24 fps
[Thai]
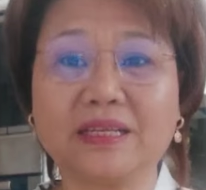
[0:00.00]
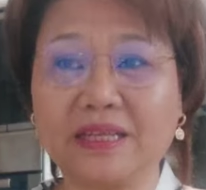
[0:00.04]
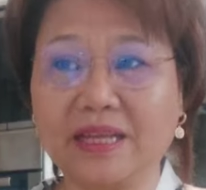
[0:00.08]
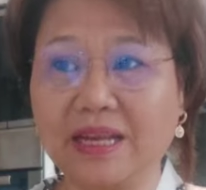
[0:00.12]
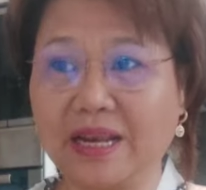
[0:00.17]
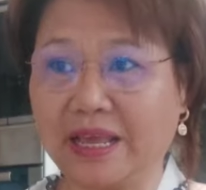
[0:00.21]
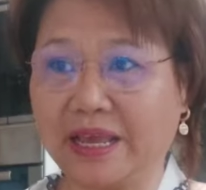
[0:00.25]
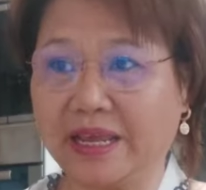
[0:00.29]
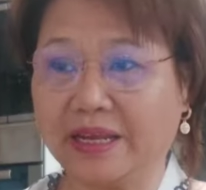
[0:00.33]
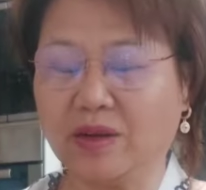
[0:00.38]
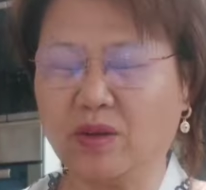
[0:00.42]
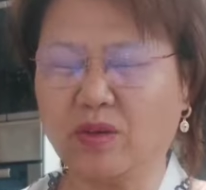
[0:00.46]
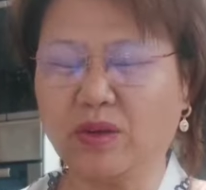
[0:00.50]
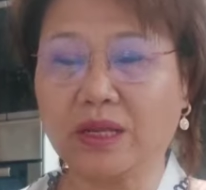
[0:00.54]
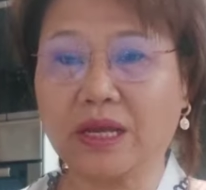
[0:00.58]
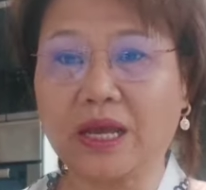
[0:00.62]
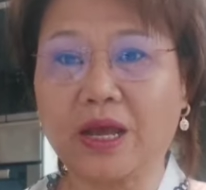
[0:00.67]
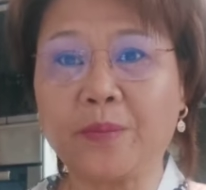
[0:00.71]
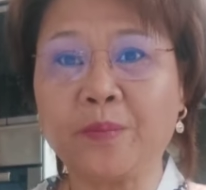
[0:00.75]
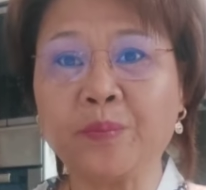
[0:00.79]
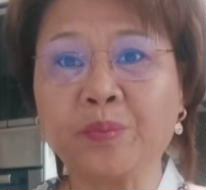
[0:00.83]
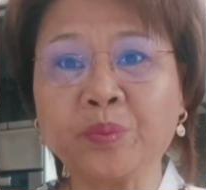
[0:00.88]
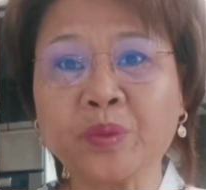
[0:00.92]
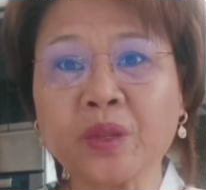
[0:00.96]
งนี่แหละเนาะนะ
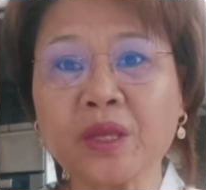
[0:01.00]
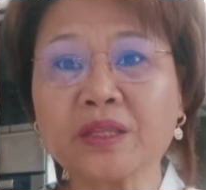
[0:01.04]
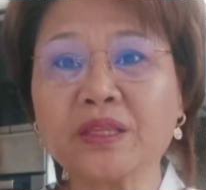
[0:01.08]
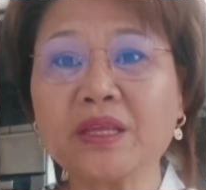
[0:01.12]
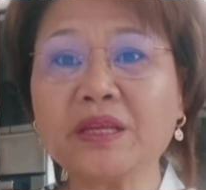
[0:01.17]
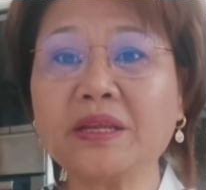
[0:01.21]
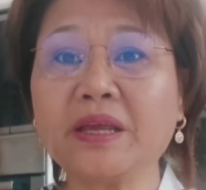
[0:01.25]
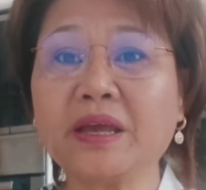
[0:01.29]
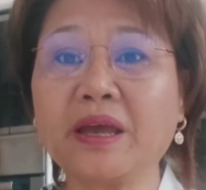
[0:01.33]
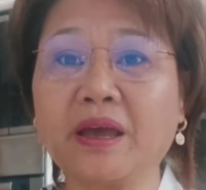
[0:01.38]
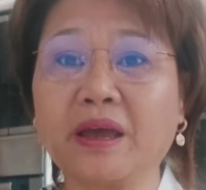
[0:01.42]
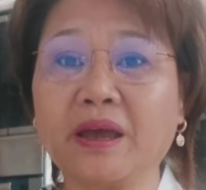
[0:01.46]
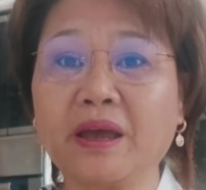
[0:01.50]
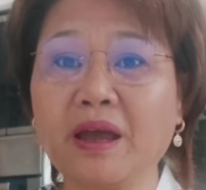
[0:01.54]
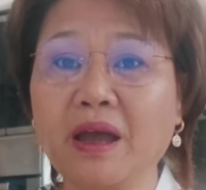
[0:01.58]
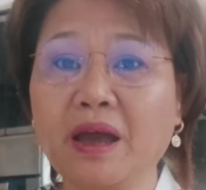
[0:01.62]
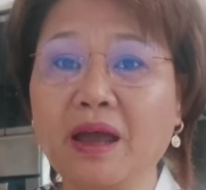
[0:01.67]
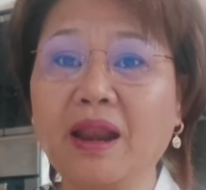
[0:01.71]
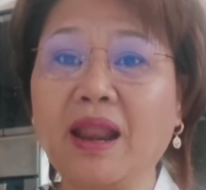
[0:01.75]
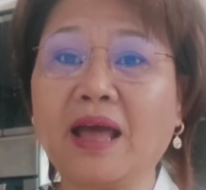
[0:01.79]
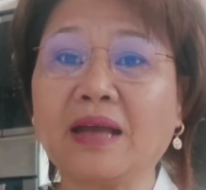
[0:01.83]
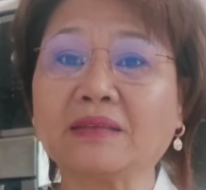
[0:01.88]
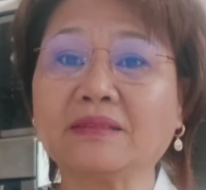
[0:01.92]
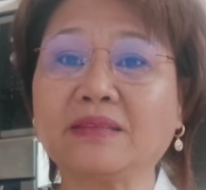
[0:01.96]
คะทีเนี้ย
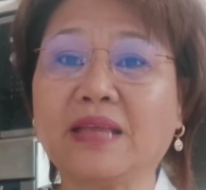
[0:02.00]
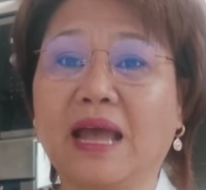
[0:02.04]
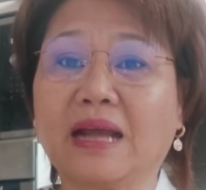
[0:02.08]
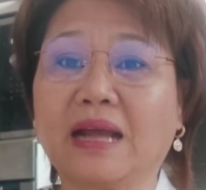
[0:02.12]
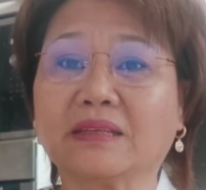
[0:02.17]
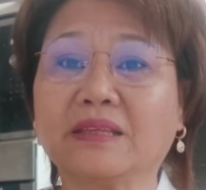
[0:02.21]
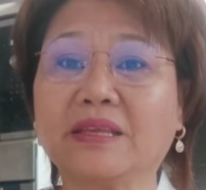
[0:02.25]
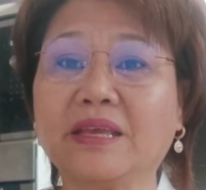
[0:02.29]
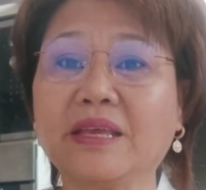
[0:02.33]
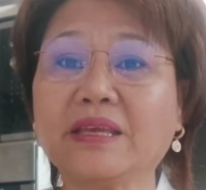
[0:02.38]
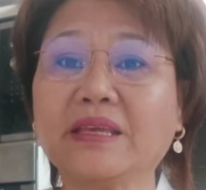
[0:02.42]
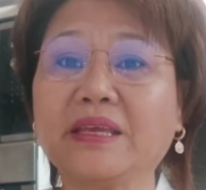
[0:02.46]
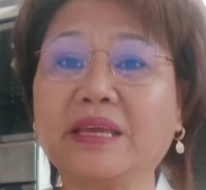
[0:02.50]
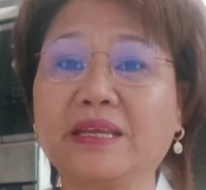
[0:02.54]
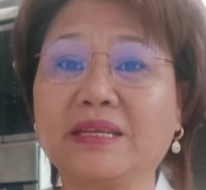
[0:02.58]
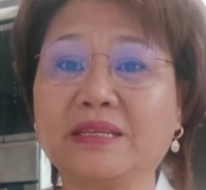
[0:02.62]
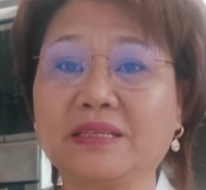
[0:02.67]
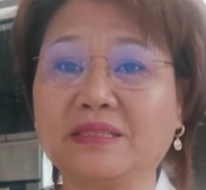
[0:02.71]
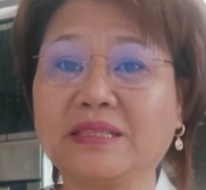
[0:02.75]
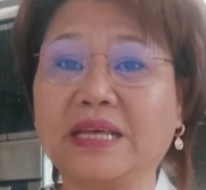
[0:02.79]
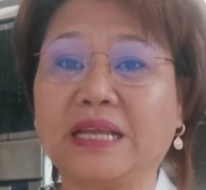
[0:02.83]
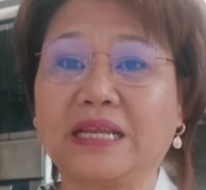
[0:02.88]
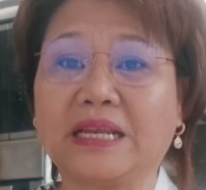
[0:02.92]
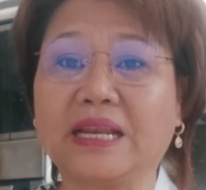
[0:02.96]
หลังจากที่กิน
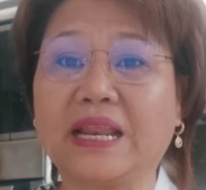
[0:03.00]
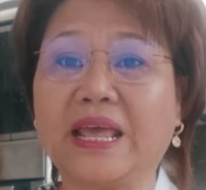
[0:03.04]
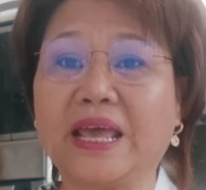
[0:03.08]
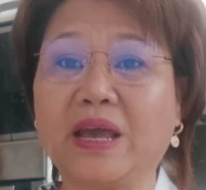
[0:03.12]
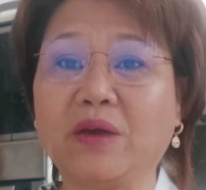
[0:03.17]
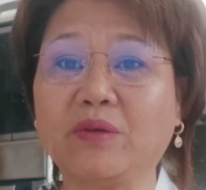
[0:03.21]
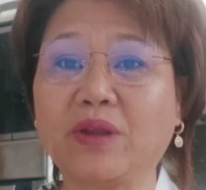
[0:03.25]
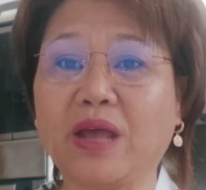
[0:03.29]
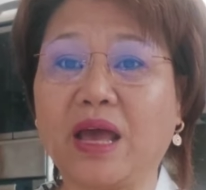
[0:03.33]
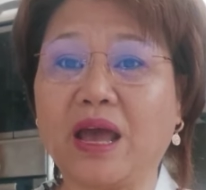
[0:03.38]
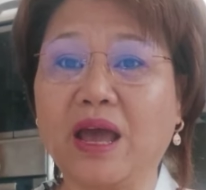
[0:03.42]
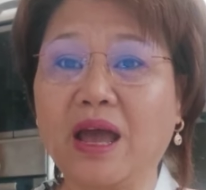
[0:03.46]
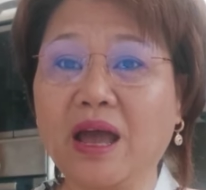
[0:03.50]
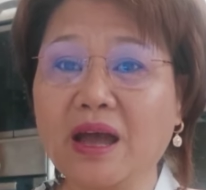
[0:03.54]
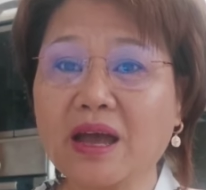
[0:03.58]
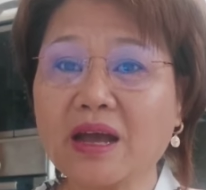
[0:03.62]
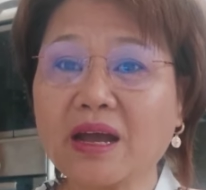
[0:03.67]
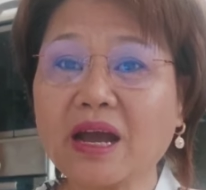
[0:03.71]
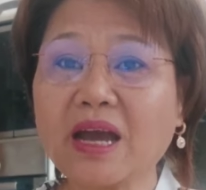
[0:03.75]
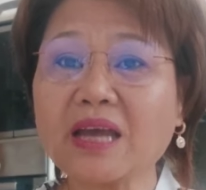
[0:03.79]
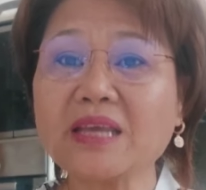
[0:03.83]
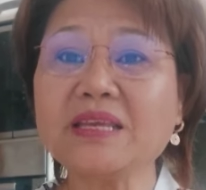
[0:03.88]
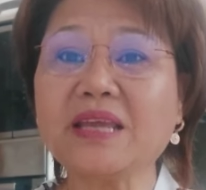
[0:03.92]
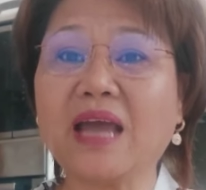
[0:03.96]
เสร็จแล้วน่ะ
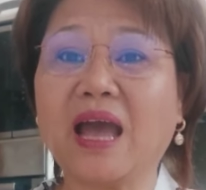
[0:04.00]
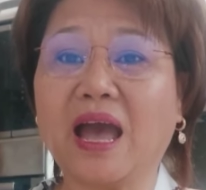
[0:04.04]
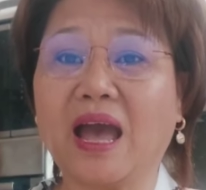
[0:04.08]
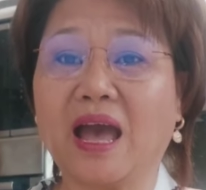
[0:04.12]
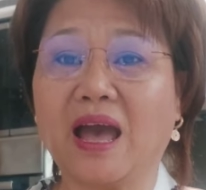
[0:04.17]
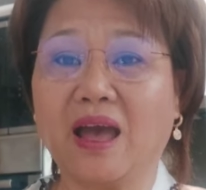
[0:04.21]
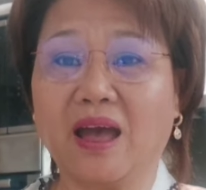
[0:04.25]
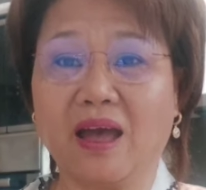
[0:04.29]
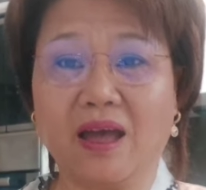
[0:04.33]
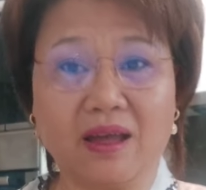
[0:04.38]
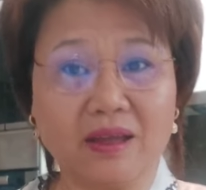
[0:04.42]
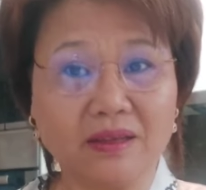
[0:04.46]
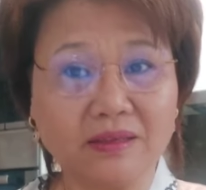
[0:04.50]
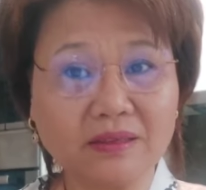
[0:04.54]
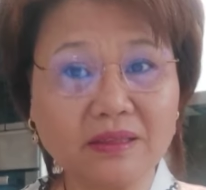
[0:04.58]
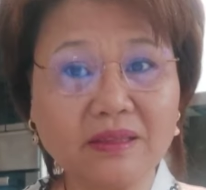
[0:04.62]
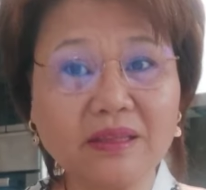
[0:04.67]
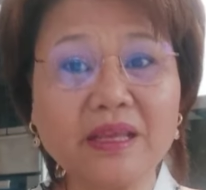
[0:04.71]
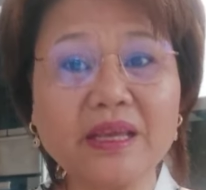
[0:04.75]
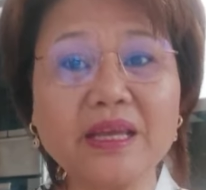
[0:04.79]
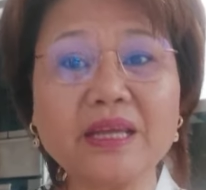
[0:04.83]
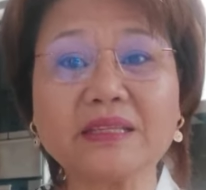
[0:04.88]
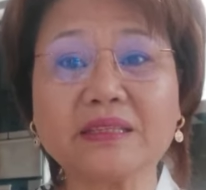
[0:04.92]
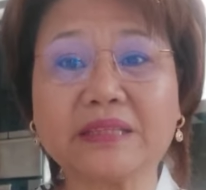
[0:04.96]
ขยะ
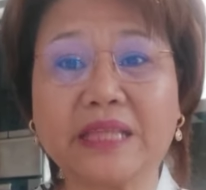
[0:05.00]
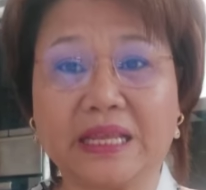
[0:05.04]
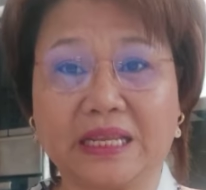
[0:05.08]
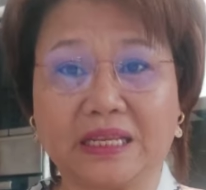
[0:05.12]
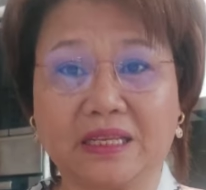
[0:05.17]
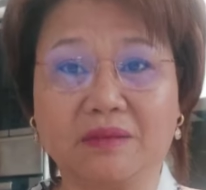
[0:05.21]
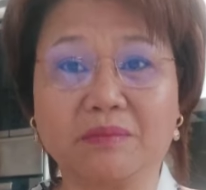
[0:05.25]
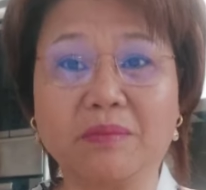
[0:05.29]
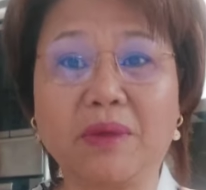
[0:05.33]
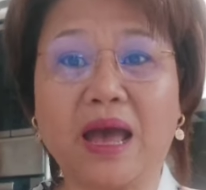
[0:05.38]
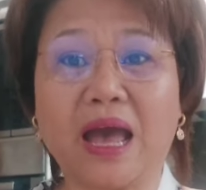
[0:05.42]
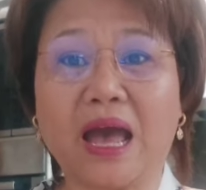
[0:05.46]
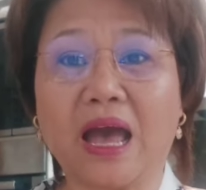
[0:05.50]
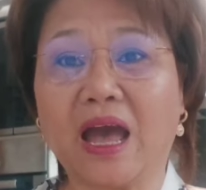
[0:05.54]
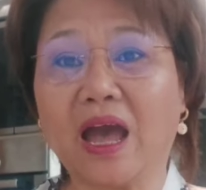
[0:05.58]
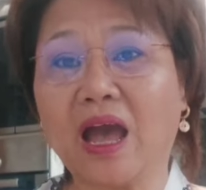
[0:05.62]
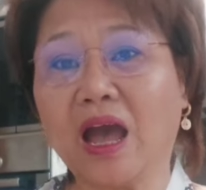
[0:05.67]
ที่ติดมา